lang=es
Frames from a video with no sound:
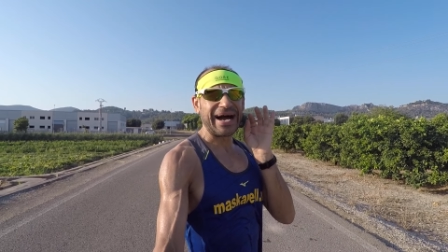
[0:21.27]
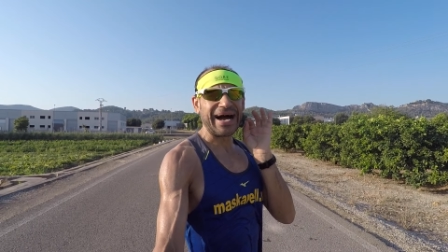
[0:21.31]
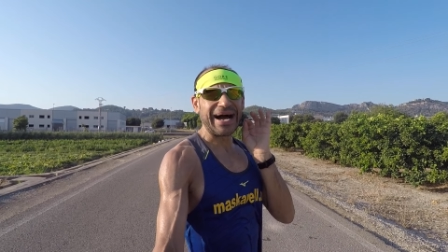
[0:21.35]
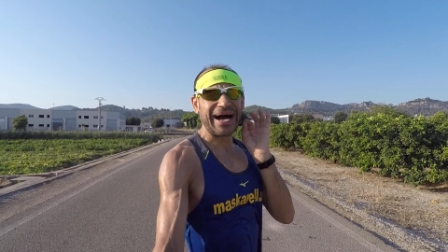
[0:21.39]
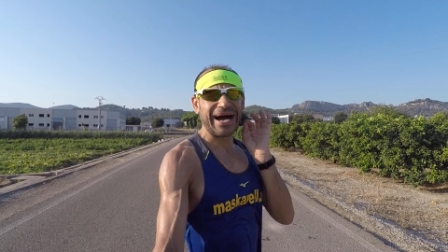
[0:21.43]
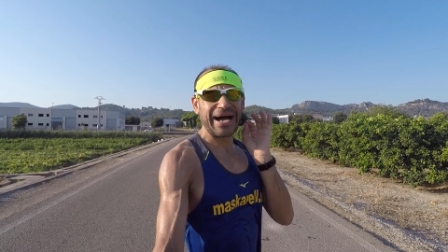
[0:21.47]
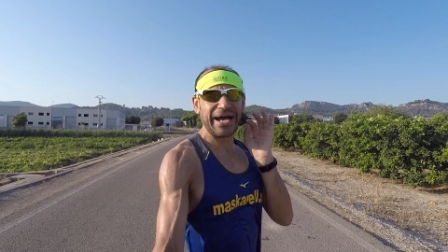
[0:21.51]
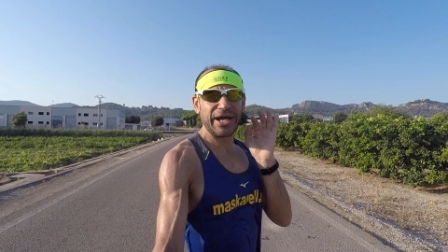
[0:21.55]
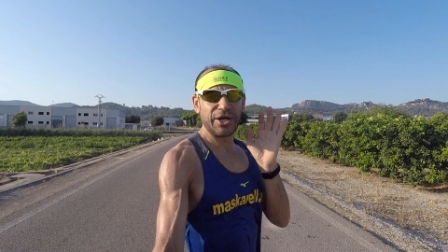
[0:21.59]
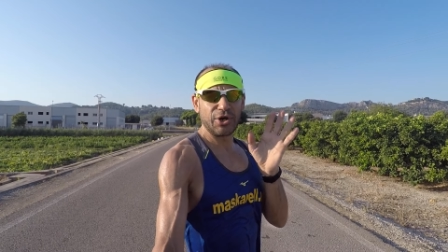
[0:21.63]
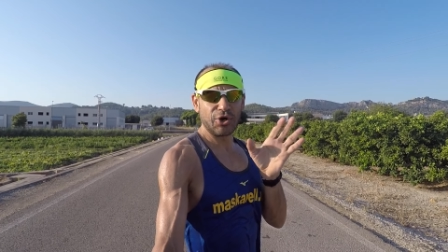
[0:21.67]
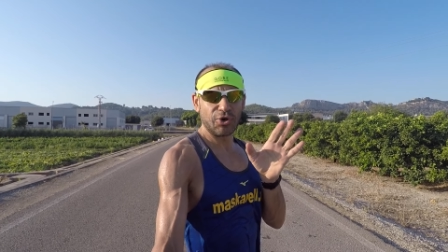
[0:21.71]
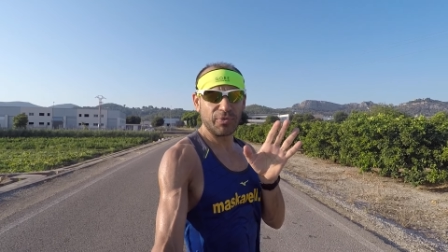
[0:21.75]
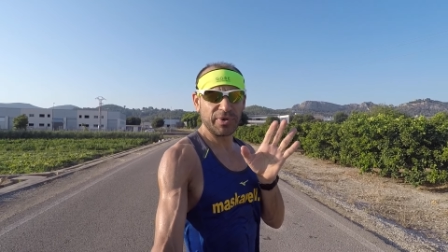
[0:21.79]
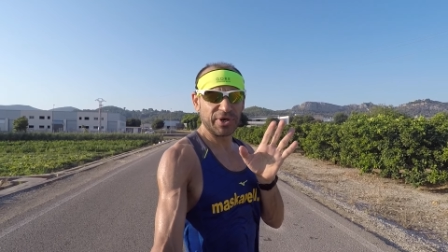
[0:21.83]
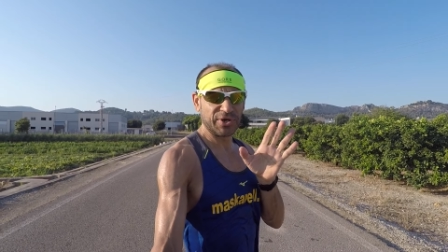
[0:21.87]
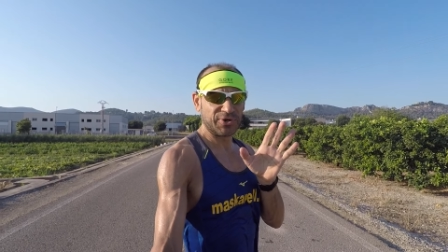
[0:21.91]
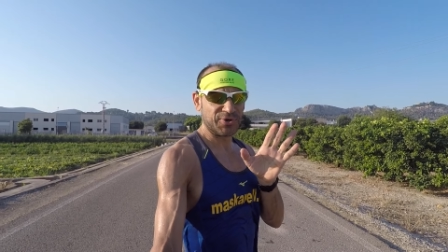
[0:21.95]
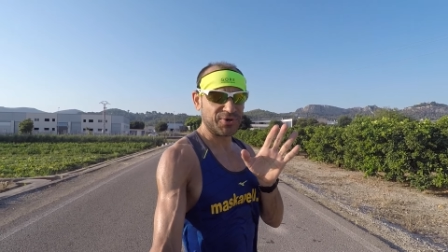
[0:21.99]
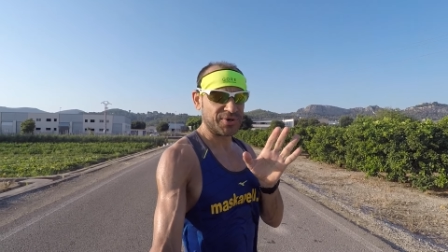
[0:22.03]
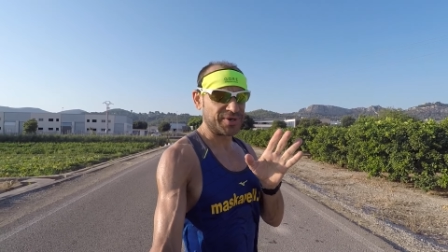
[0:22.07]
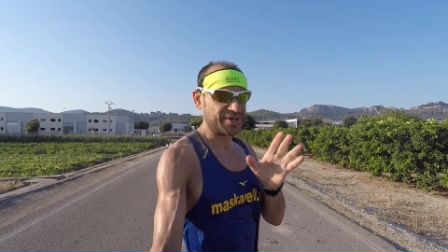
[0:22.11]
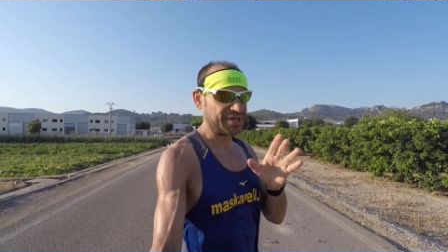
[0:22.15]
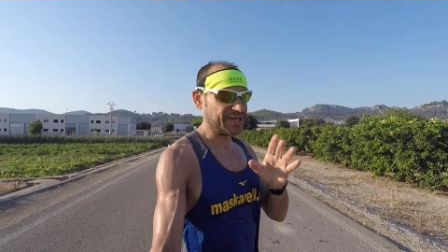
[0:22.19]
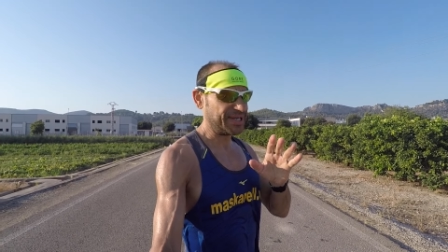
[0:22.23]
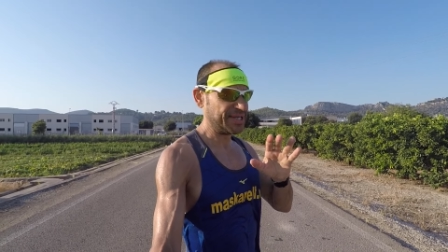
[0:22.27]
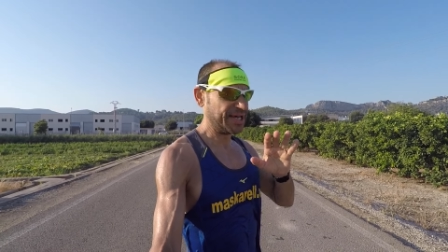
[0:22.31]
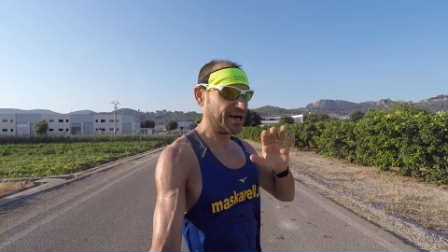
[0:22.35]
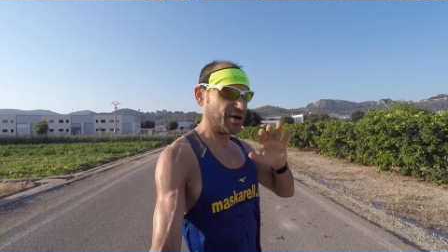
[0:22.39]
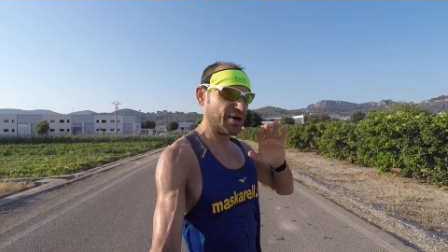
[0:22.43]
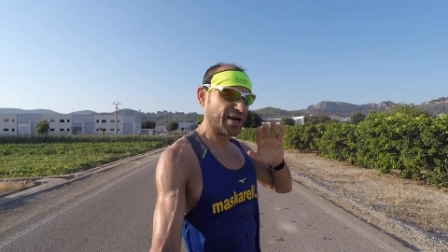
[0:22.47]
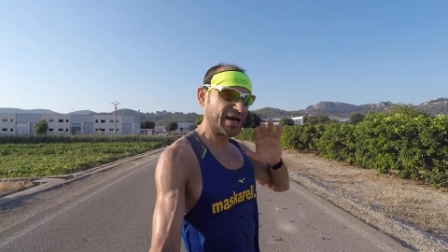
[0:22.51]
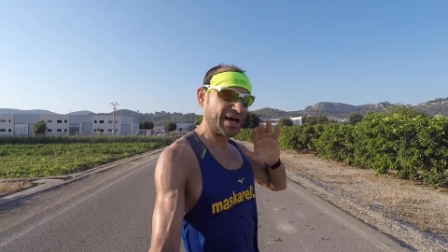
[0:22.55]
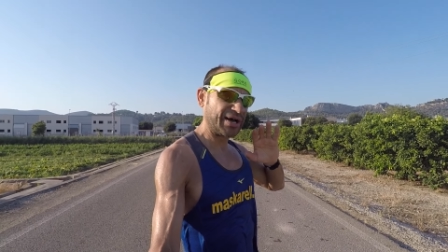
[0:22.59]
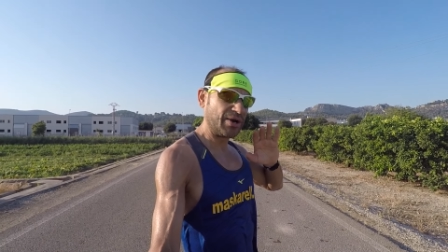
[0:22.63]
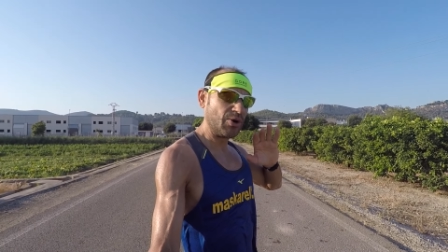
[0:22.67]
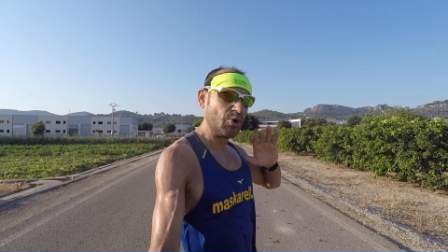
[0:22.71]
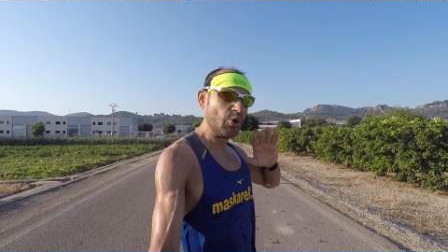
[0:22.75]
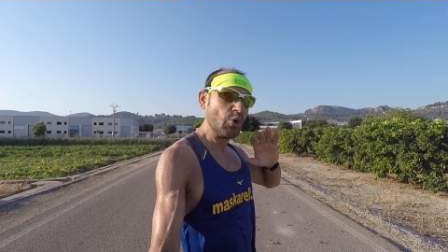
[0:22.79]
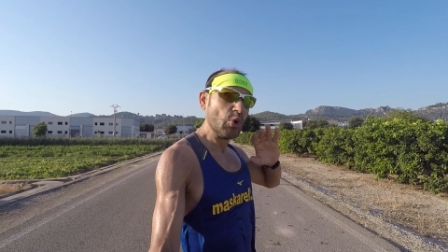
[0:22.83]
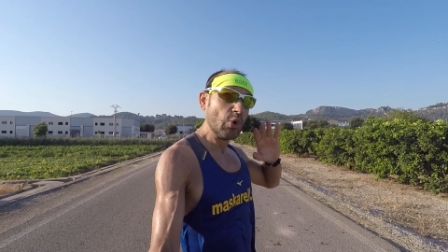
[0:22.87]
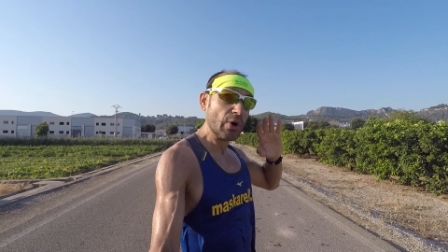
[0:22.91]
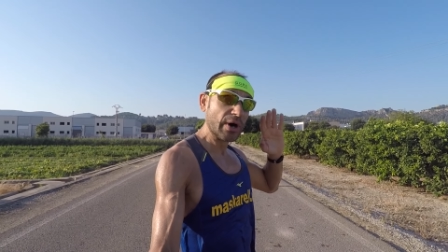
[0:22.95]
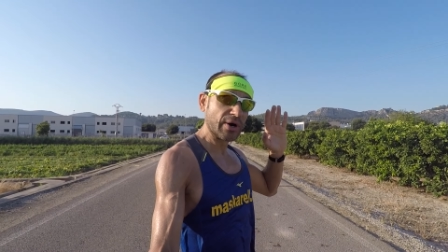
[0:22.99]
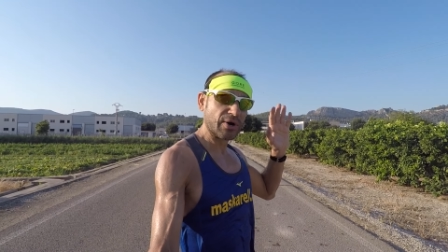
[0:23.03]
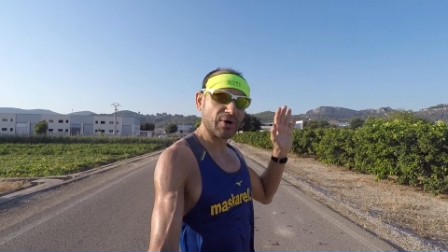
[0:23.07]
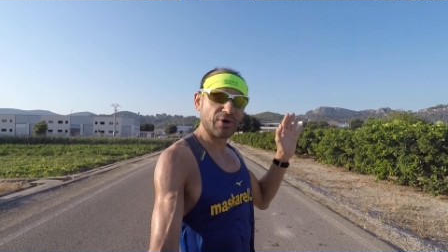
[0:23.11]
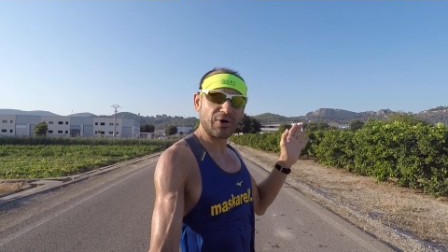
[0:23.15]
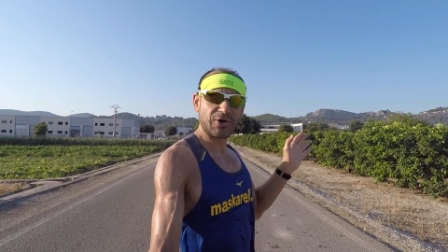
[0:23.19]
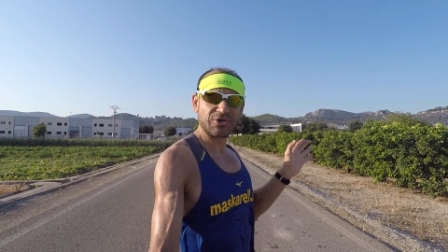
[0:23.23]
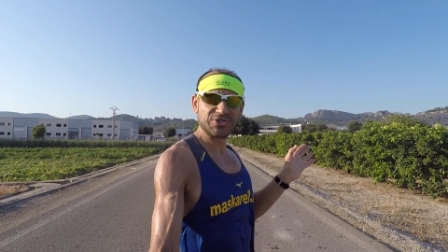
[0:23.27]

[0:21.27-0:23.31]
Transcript: aeróbico y ahora luego